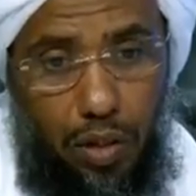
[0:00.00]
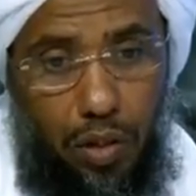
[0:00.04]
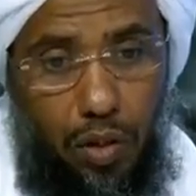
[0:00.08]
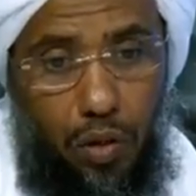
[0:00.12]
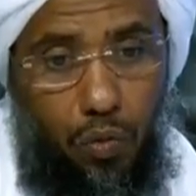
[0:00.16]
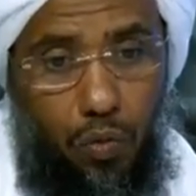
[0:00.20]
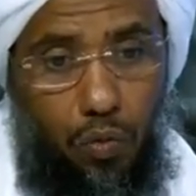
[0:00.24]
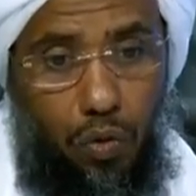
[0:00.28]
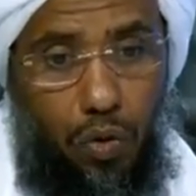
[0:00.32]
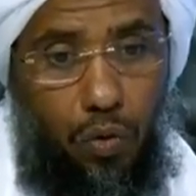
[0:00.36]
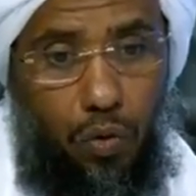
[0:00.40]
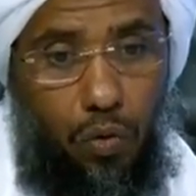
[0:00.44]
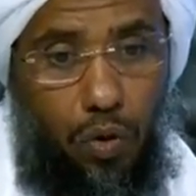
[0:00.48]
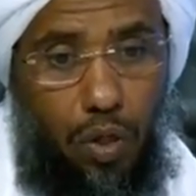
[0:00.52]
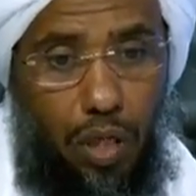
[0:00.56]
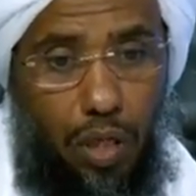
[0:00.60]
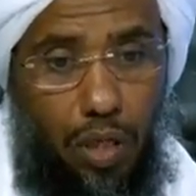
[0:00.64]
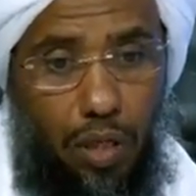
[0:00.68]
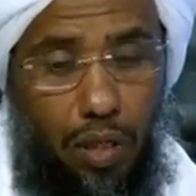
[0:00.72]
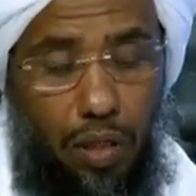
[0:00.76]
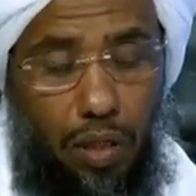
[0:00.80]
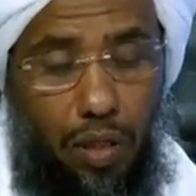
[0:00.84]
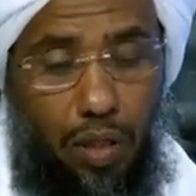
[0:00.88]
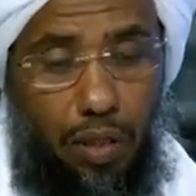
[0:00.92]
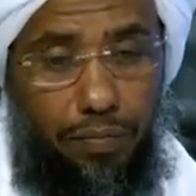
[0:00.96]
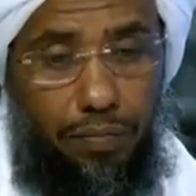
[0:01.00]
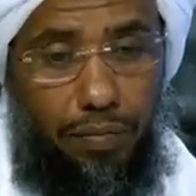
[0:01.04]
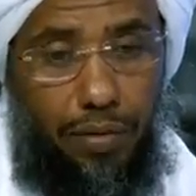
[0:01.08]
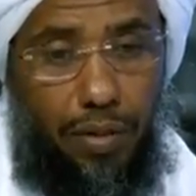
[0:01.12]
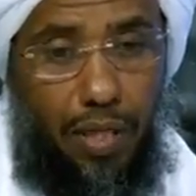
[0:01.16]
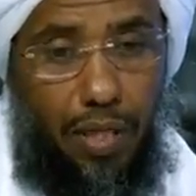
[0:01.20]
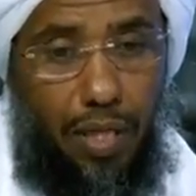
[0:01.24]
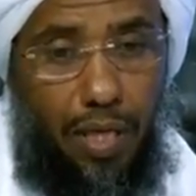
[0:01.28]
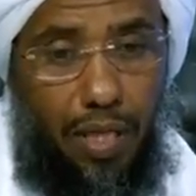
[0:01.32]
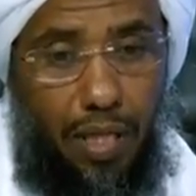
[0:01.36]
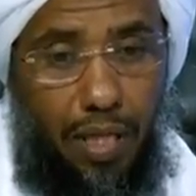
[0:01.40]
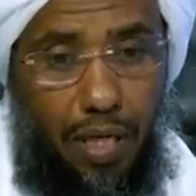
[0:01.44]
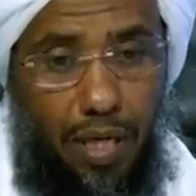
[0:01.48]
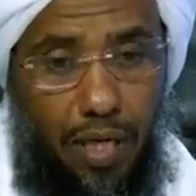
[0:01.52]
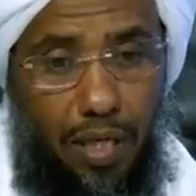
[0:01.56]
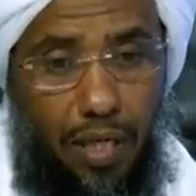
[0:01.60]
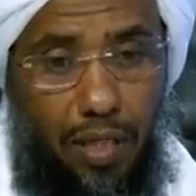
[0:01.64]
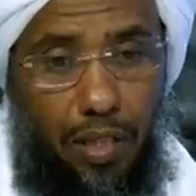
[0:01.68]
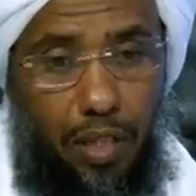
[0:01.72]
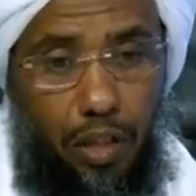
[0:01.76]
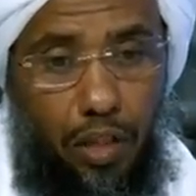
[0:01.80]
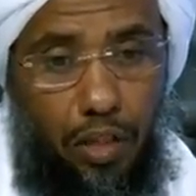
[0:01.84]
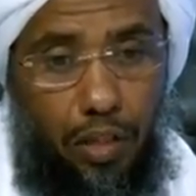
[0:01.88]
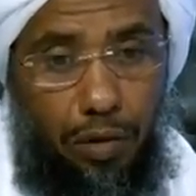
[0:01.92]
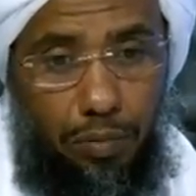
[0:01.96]
ونقرر في أذهان
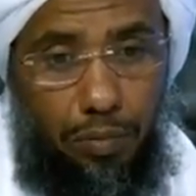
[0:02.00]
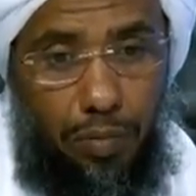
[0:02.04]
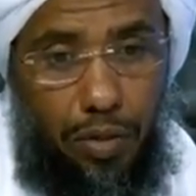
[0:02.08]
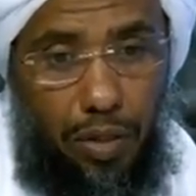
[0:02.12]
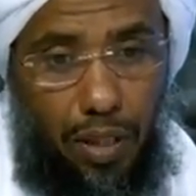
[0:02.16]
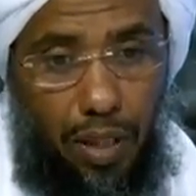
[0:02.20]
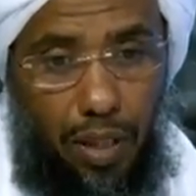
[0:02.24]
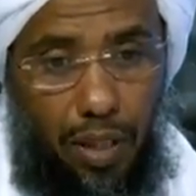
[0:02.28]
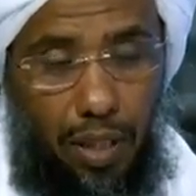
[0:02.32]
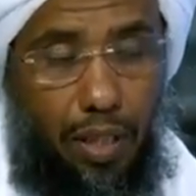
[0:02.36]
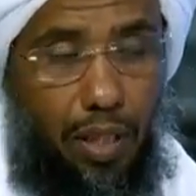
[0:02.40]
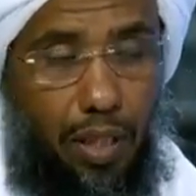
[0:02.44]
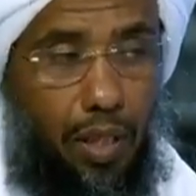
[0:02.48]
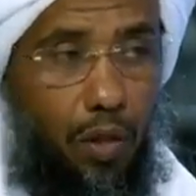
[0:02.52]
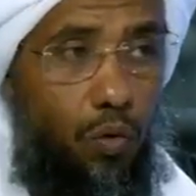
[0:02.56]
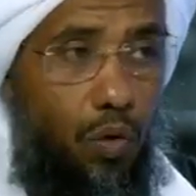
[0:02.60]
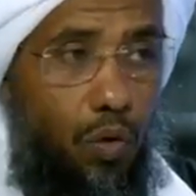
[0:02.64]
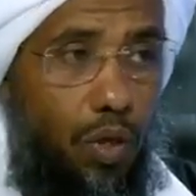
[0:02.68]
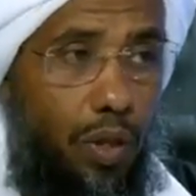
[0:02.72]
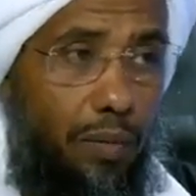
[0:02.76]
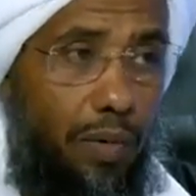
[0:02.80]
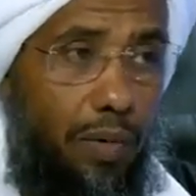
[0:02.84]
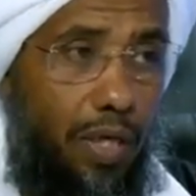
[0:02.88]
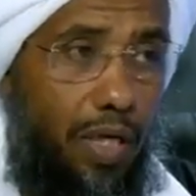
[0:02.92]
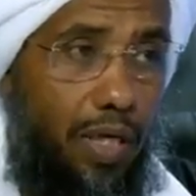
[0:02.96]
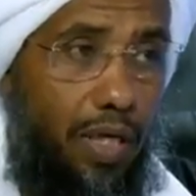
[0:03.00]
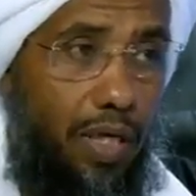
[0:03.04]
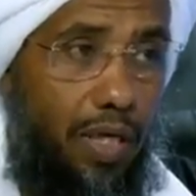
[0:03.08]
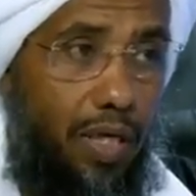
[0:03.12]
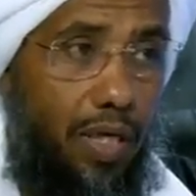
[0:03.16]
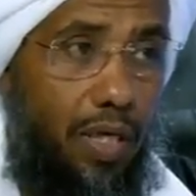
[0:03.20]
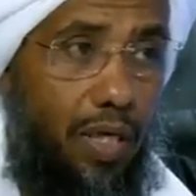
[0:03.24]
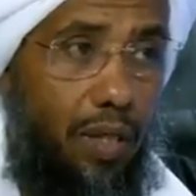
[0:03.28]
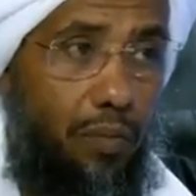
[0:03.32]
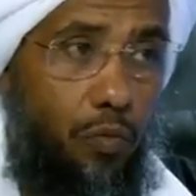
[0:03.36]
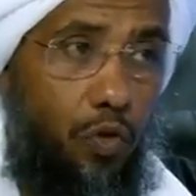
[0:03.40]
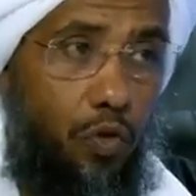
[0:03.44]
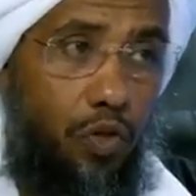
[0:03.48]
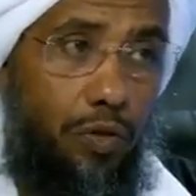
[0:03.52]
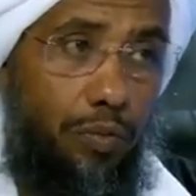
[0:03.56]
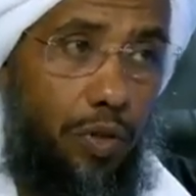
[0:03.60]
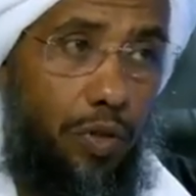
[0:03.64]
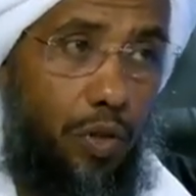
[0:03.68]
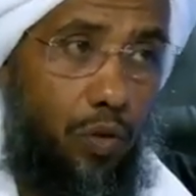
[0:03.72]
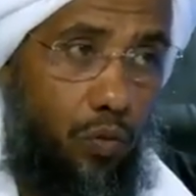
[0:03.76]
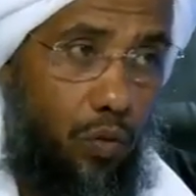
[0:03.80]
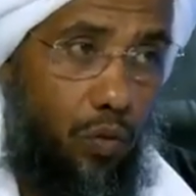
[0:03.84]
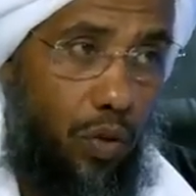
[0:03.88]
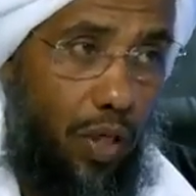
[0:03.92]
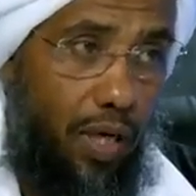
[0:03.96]
الجميع أن علماءنا
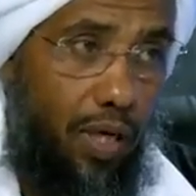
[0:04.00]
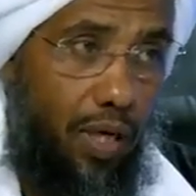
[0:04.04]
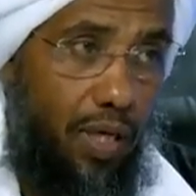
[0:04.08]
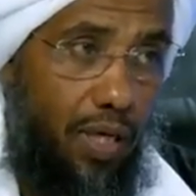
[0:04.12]
مجمعون